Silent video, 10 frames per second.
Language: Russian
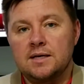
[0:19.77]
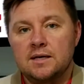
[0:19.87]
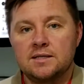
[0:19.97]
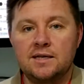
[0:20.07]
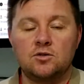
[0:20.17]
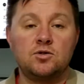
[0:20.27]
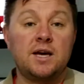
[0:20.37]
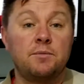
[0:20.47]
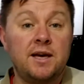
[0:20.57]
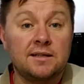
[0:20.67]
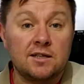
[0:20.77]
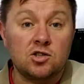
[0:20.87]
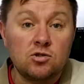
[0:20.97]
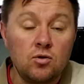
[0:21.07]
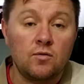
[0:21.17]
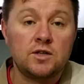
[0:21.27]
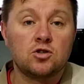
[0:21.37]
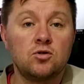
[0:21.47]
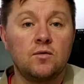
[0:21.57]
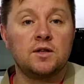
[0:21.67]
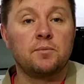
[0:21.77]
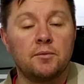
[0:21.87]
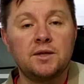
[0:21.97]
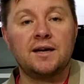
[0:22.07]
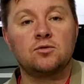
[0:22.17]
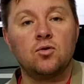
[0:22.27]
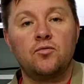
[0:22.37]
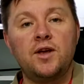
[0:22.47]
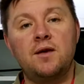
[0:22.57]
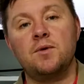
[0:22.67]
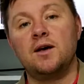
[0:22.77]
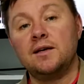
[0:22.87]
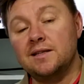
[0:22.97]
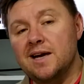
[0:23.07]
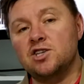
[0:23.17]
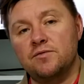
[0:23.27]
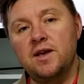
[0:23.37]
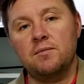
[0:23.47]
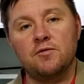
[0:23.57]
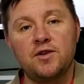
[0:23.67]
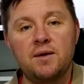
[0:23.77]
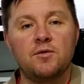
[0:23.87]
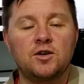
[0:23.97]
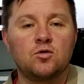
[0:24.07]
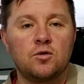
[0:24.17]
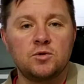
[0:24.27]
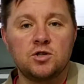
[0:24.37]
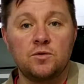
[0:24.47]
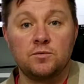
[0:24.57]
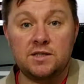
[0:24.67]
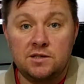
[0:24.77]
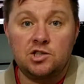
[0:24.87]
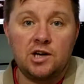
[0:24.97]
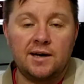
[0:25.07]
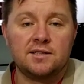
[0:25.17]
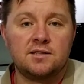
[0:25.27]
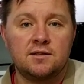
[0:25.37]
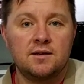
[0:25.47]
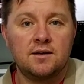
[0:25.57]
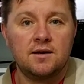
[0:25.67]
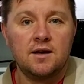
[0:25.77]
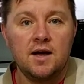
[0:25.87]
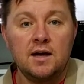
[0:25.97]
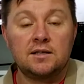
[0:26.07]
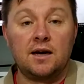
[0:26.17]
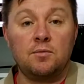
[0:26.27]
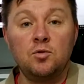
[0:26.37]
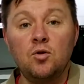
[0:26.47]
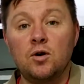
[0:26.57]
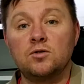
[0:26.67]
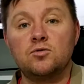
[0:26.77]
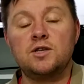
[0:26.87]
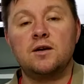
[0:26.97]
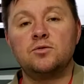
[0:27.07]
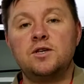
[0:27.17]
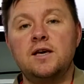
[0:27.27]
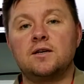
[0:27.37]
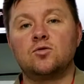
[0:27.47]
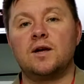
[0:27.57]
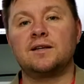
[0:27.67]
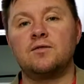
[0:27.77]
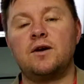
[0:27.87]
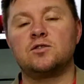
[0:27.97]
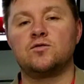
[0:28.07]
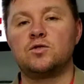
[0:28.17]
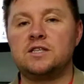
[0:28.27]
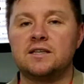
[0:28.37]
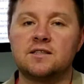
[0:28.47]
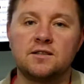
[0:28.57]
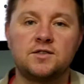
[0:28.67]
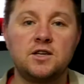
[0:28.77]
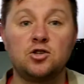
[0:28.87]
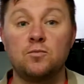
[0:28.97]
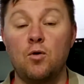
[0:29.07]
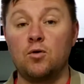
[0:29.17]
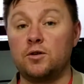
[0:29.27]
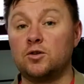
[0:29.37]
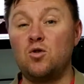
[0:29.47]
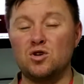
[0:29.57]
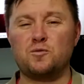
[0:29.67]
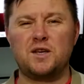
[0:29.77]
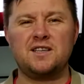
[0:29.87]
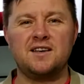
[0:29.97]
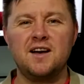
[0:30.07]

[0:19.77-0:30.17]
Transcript: Знаете, друзья, мне это снова и снова напоминает то время, наше время, время, в которое мы живем сейчас – так много, друзья, людей, которые открывают свое сердце навстречу Богу и говорят, Господи,